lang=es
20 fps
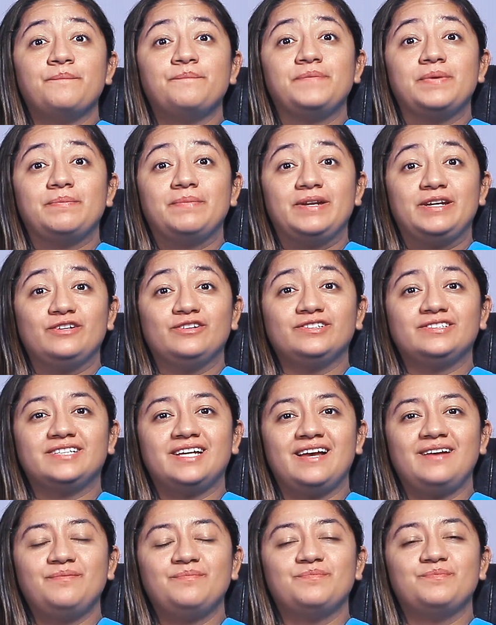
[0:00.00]
Bienvenidos
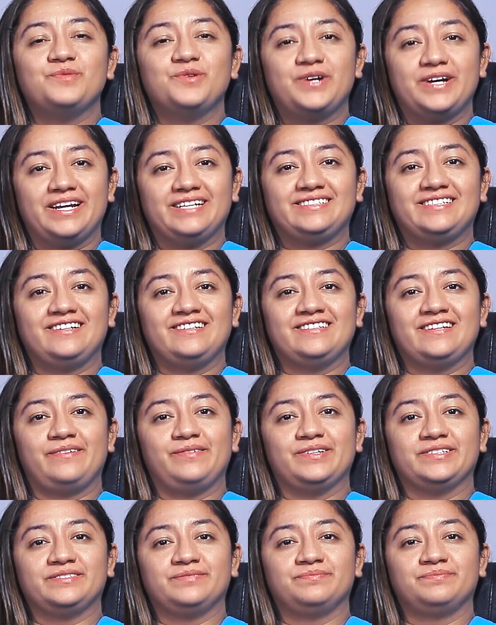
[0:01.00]
a Mujeres
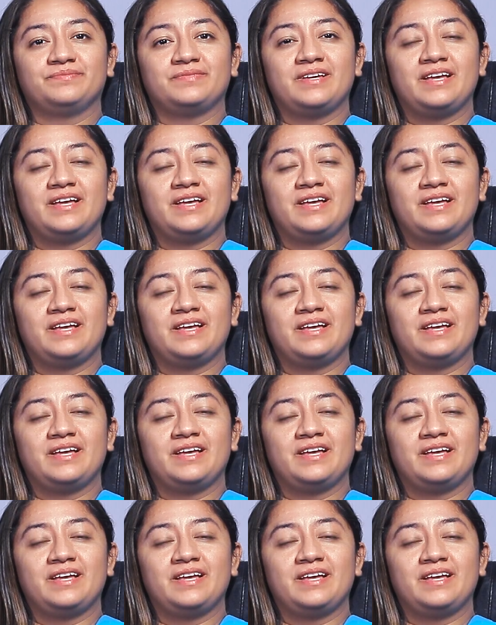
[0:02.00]
Saludables,